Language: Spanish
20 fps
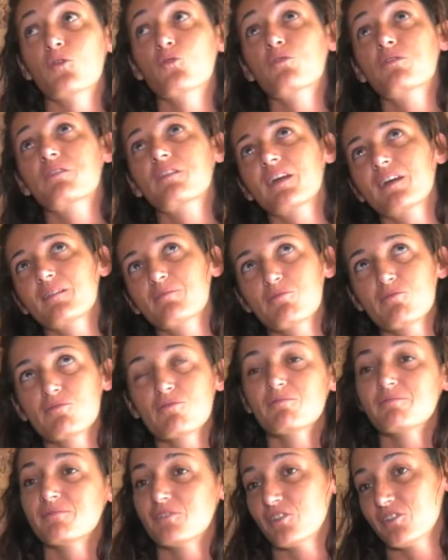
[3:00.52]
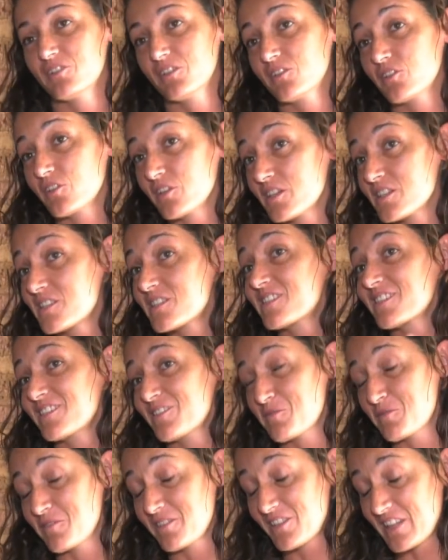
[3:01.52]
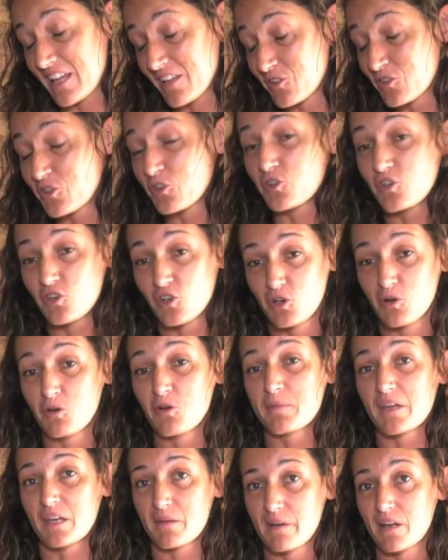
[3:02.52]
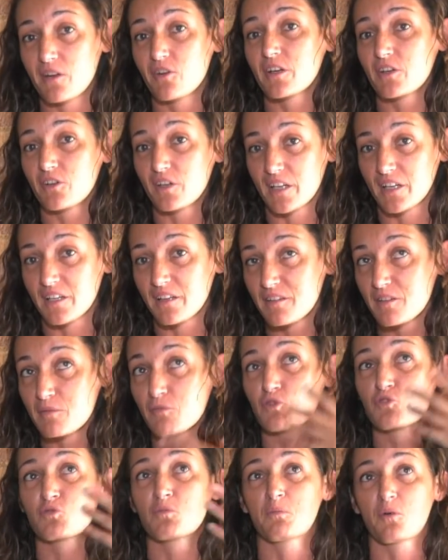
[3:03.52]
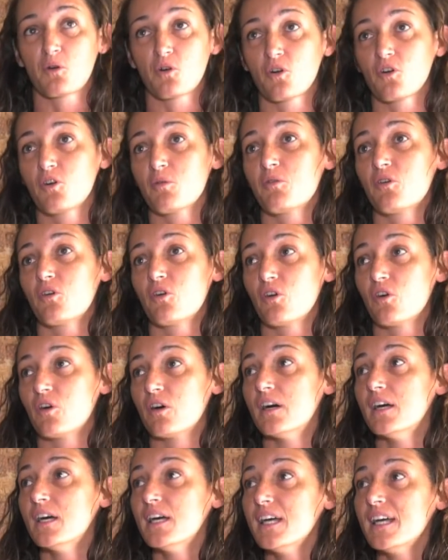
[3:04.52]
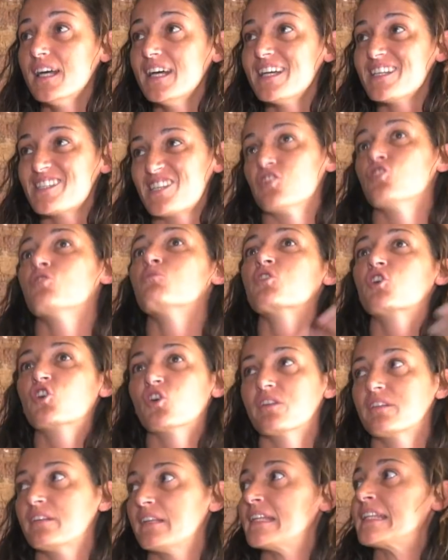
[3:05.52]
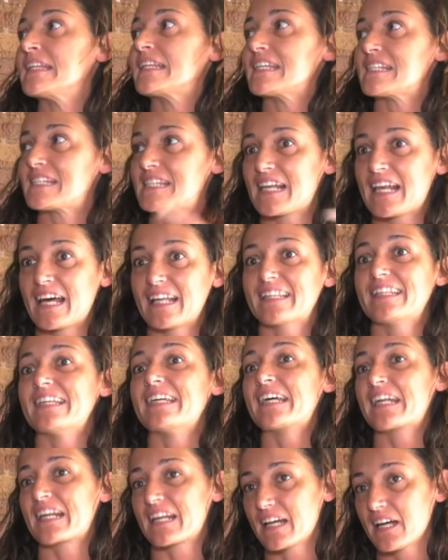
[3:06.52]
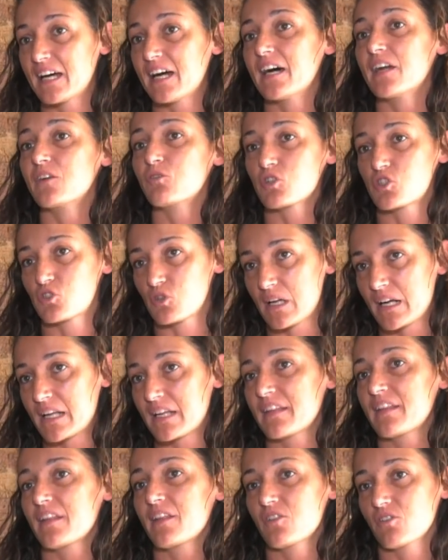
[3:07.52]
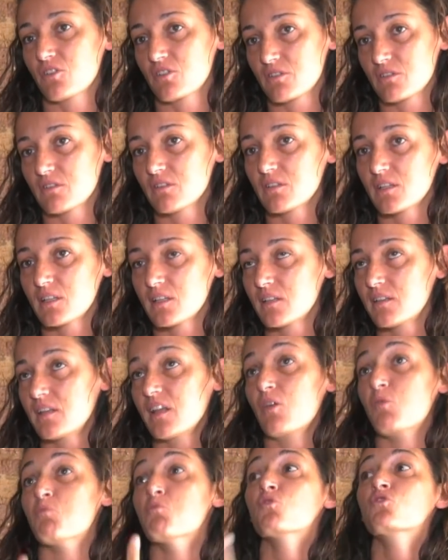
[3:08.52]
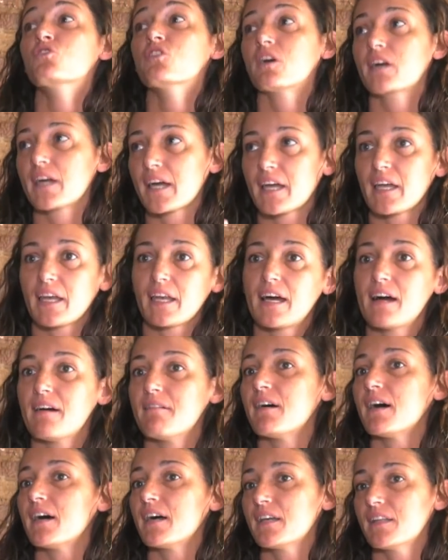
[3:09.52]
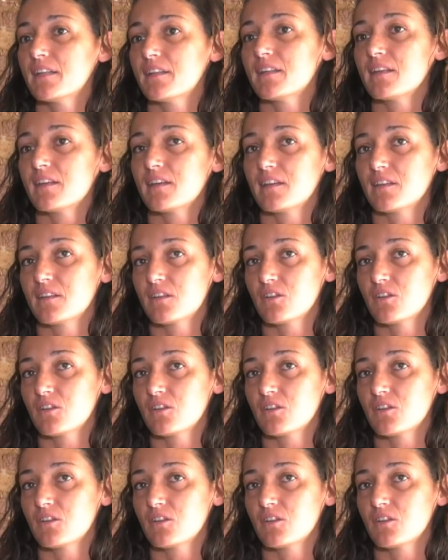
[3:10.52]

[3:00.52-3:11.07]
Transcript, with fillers: luz que boom, ¿no? Entonces, tanto yo como mi hermano creo que crecimos un poco como siendo muy conscientes de la tierra a nuestro alrededor, ¿no? del mundo que giraba y de,